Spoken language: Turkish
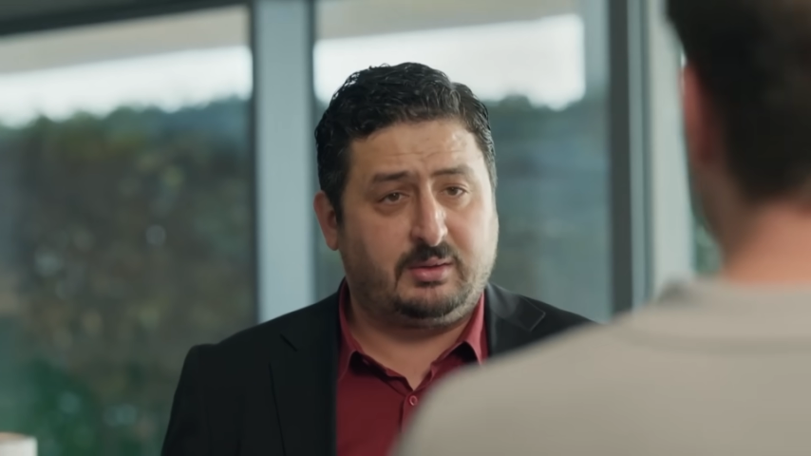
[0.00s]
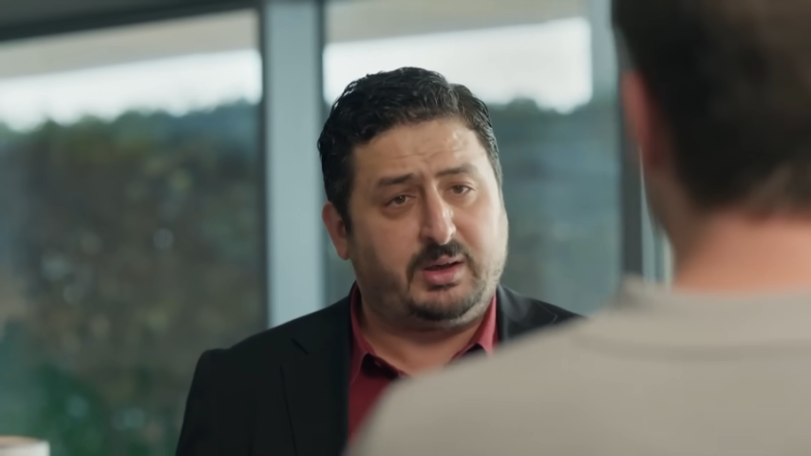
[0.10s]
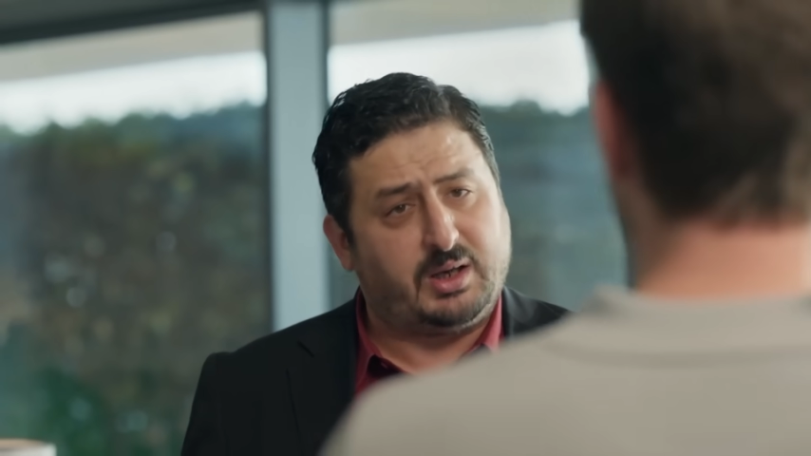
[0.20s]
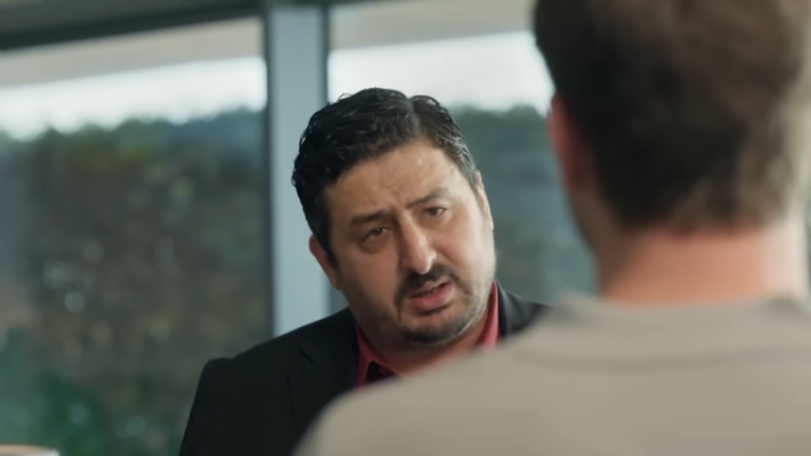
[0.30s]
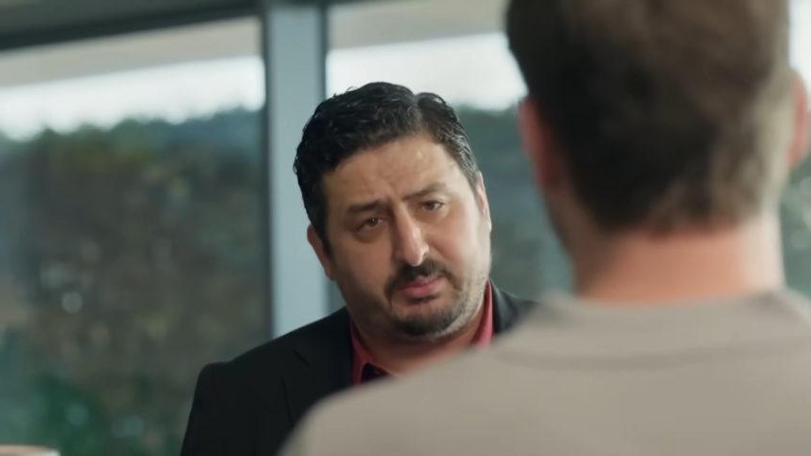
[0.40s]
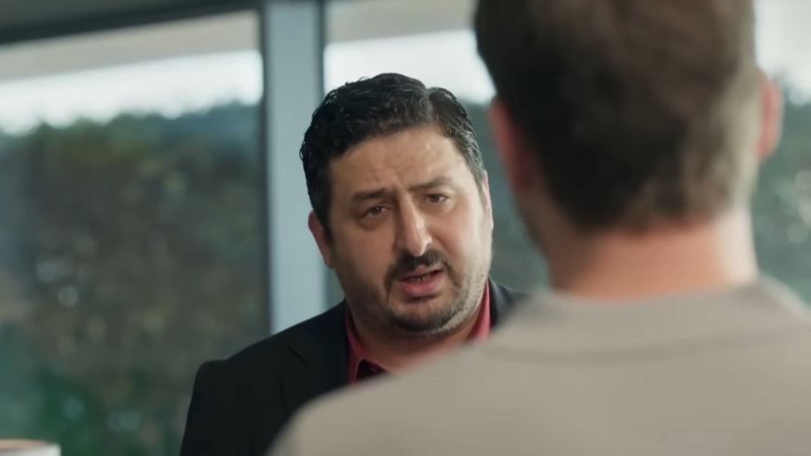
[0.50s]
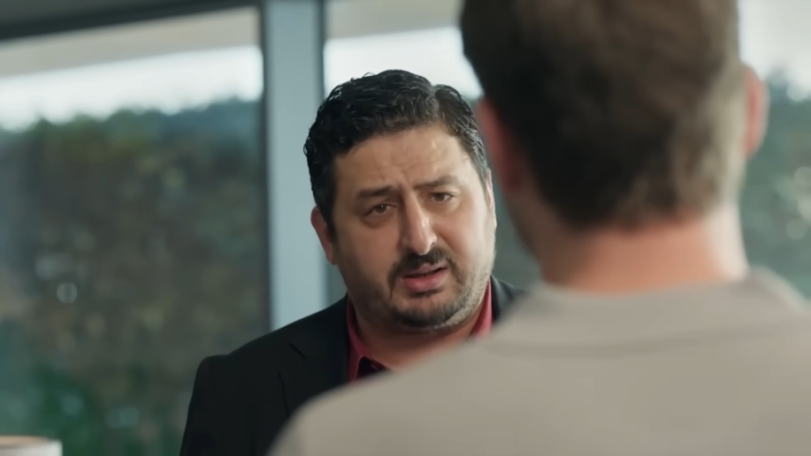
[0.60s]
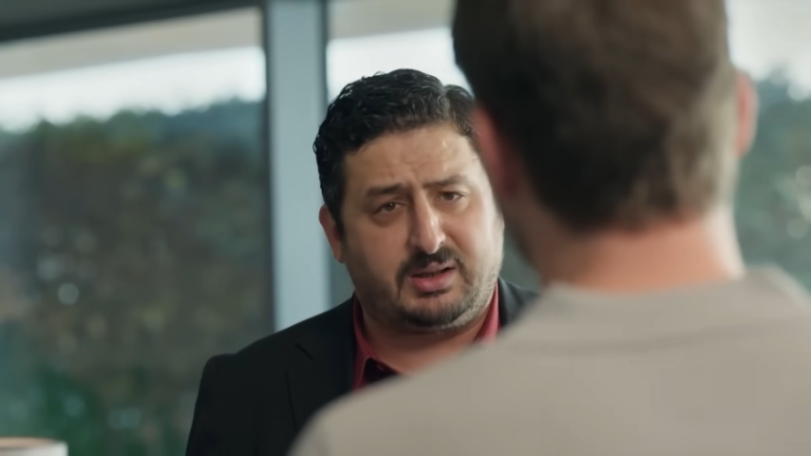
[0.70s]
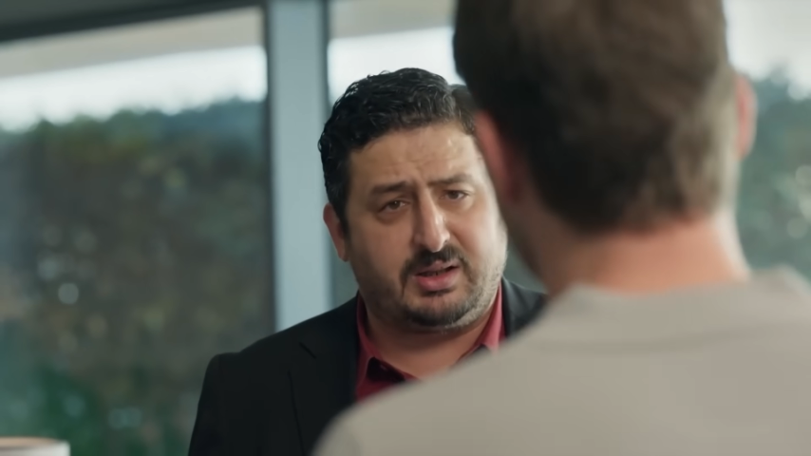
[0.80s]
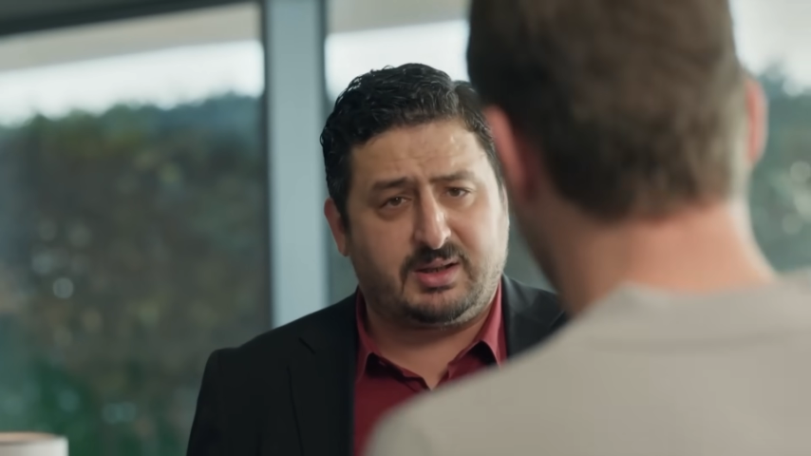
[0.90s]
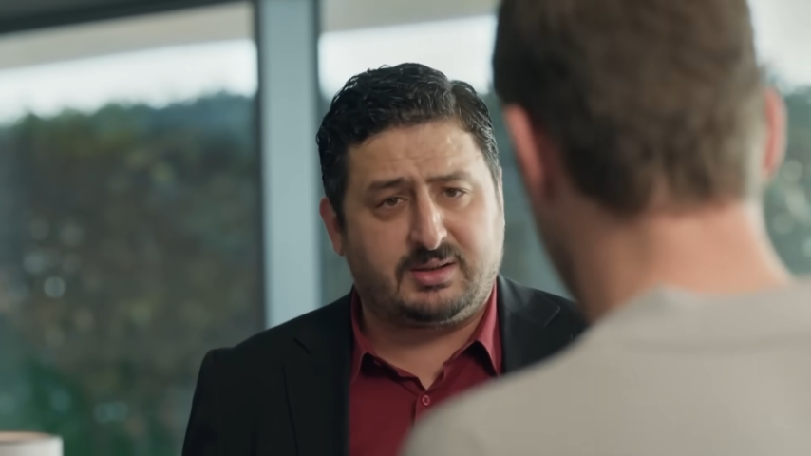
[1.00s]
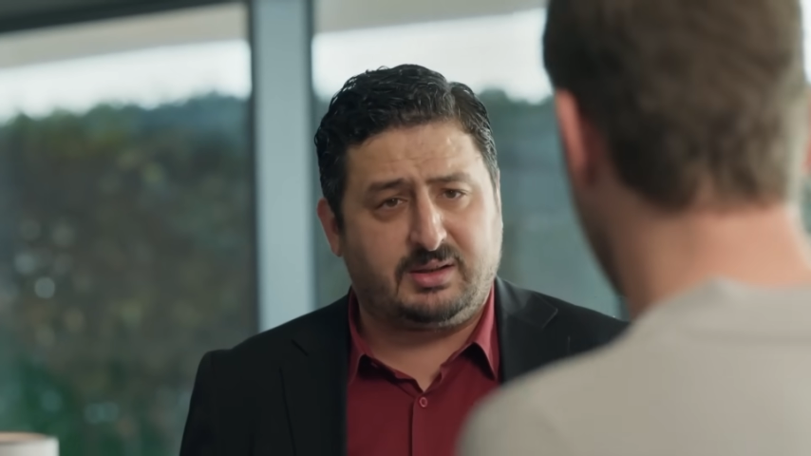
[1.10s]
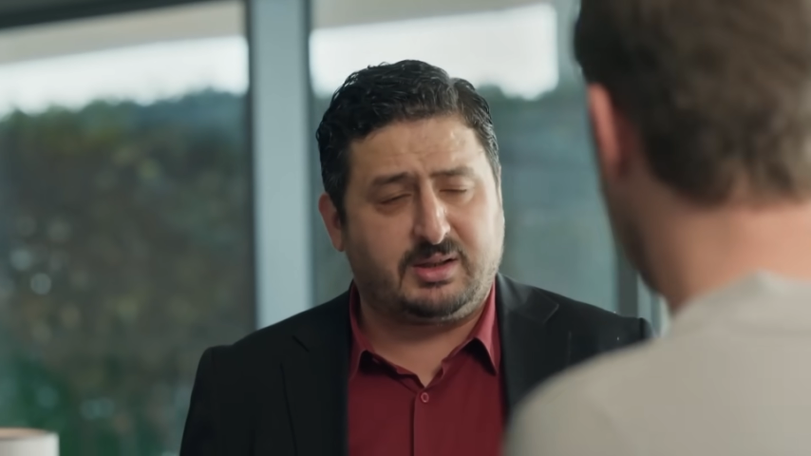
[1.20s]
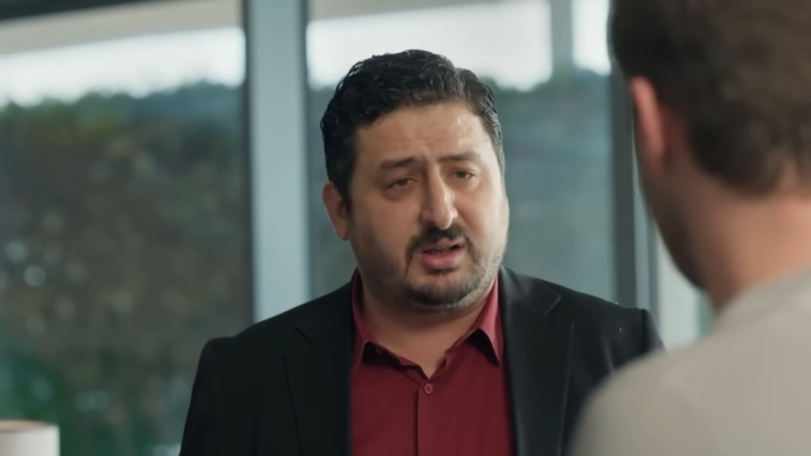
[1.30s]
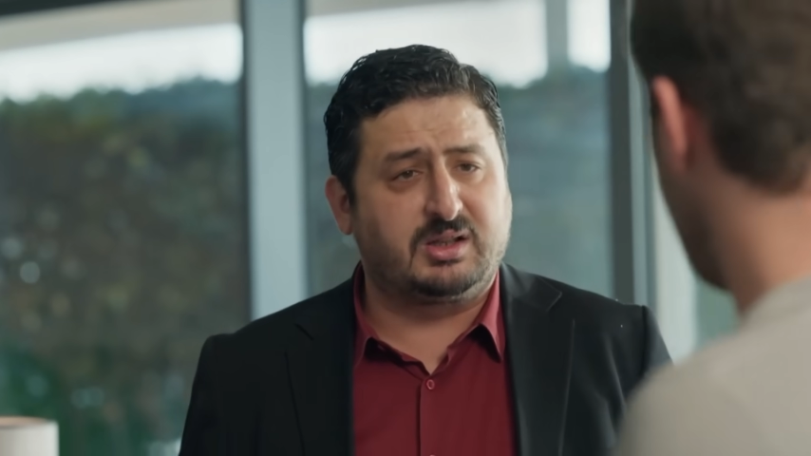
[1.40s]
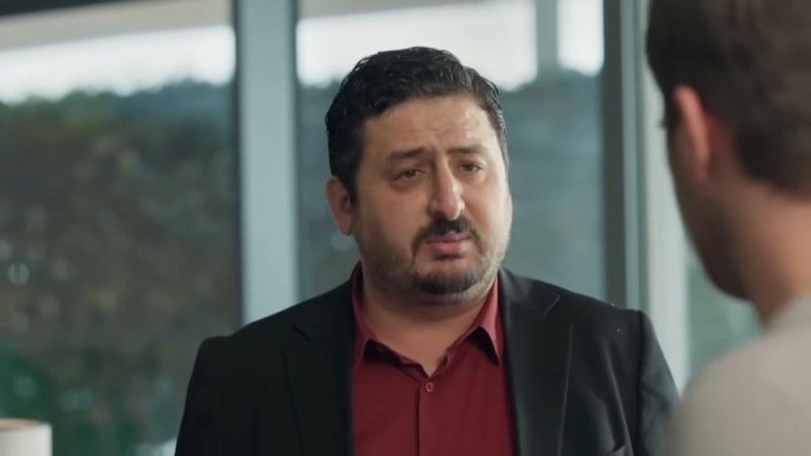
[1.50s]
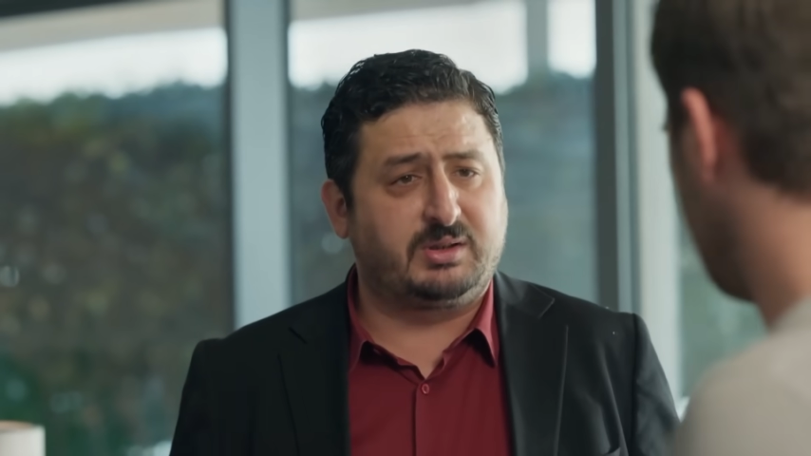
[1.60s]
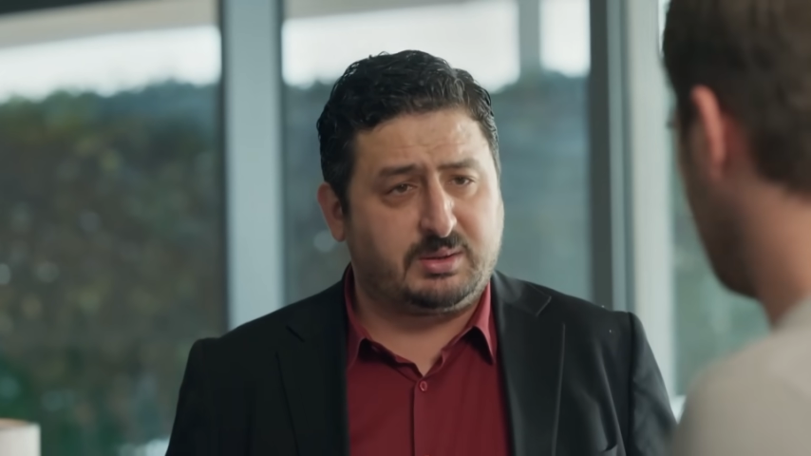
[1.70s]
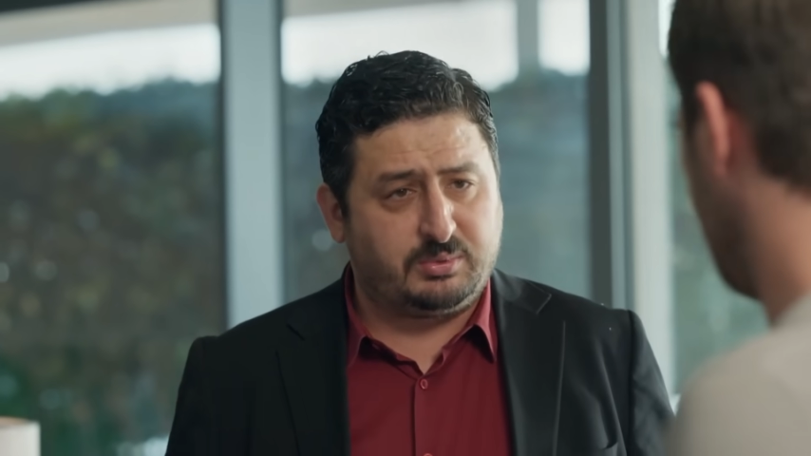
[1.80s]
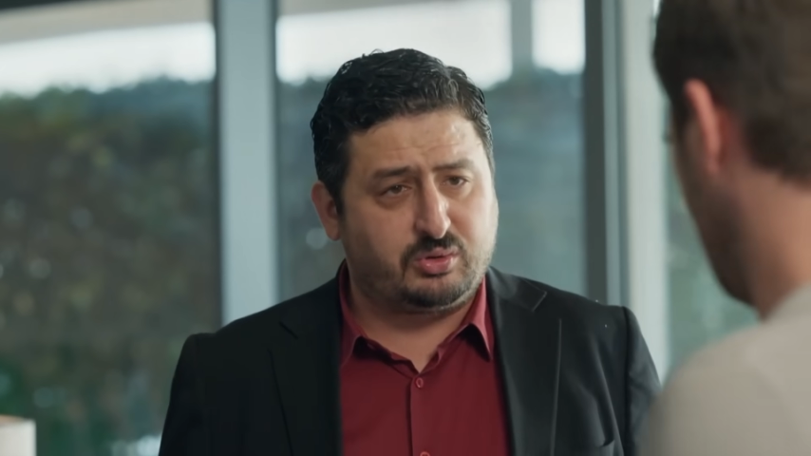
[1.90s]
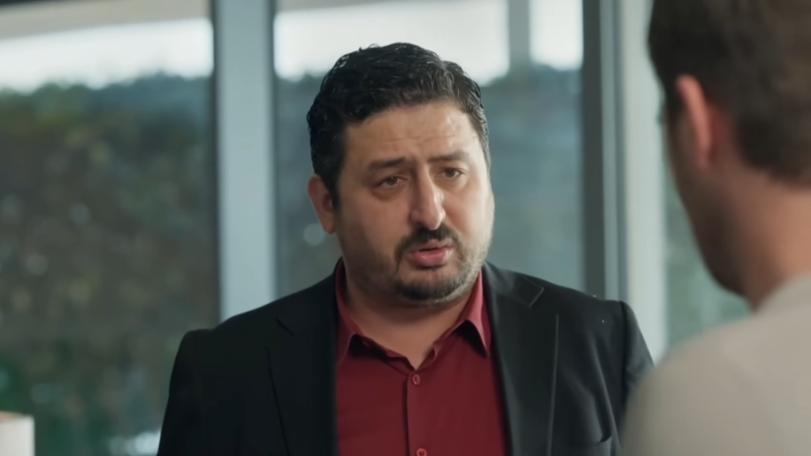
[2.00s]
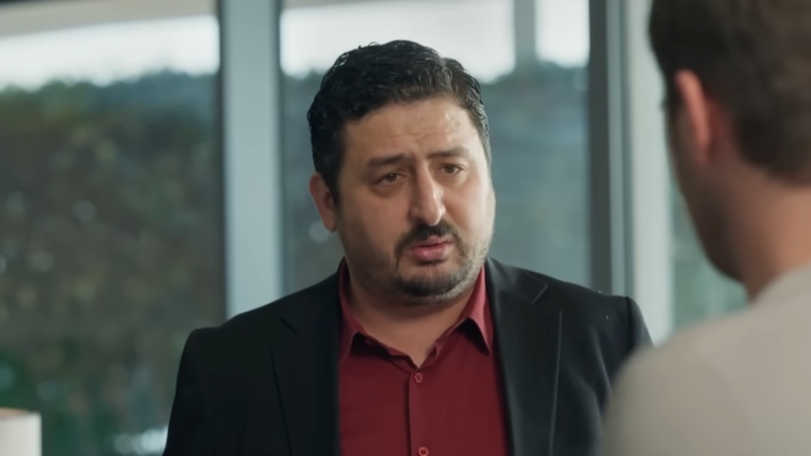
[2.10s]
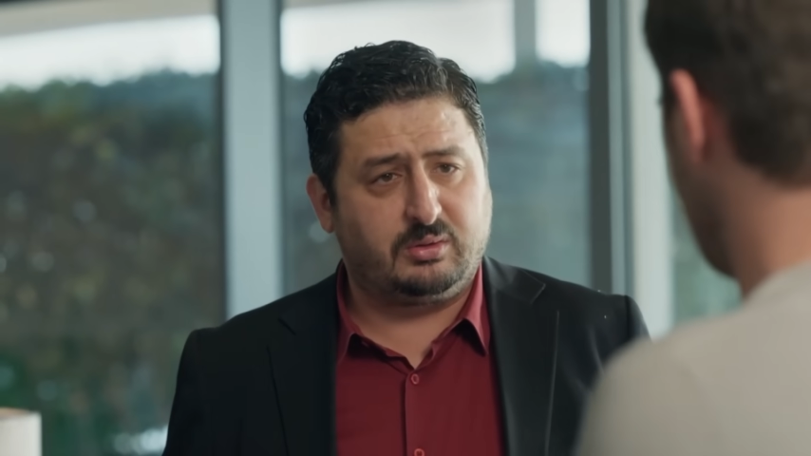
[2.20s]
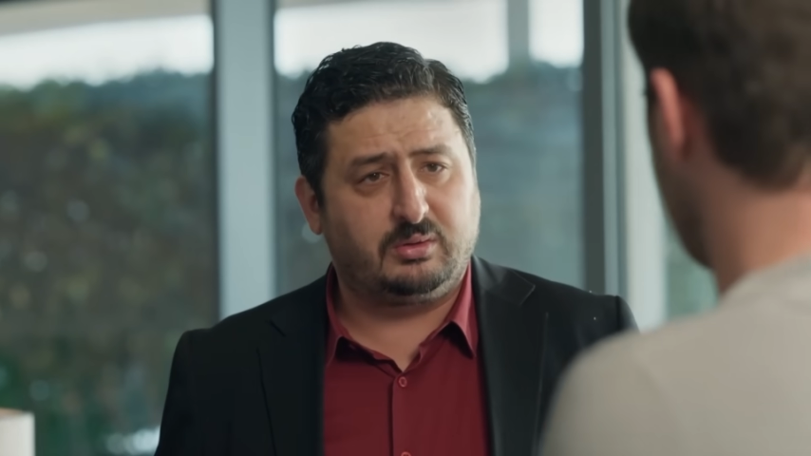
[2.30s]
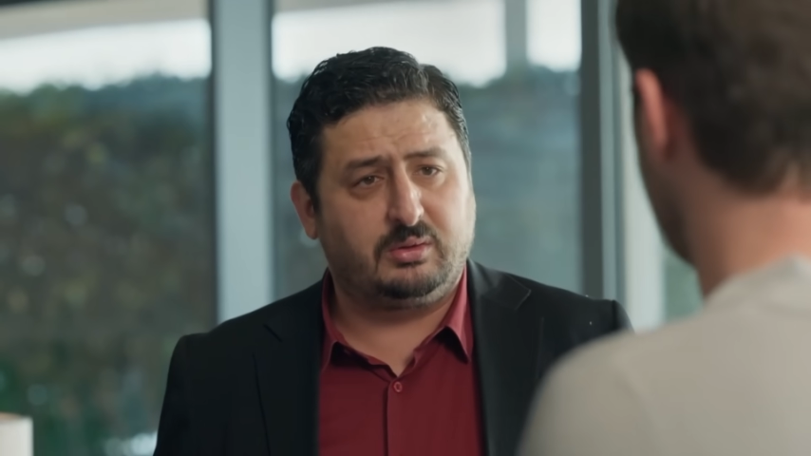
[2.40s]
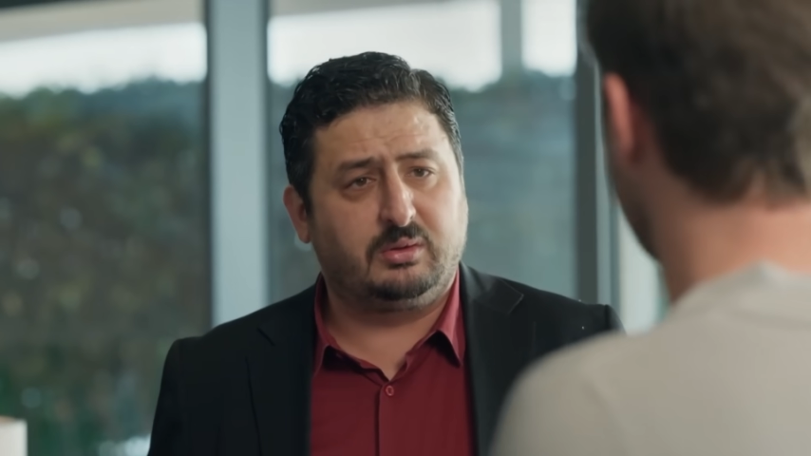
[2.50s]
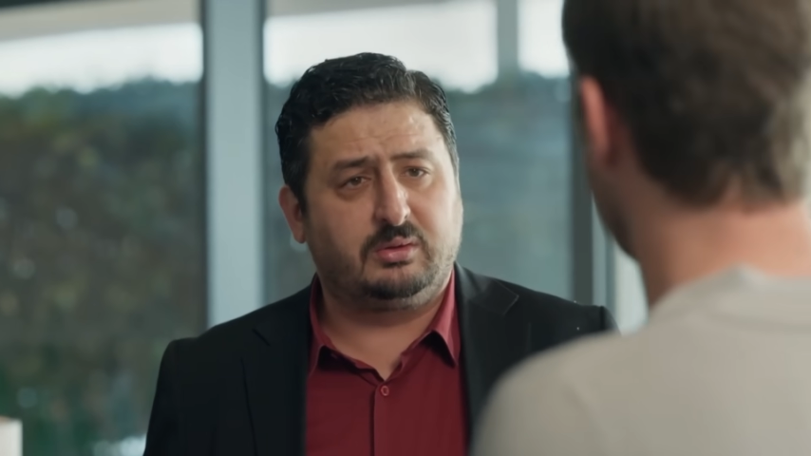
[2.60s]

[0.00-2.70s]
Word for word: Hani akşam elektrikler kesildi de çalışamadı gibi düşün. Ver bakayım.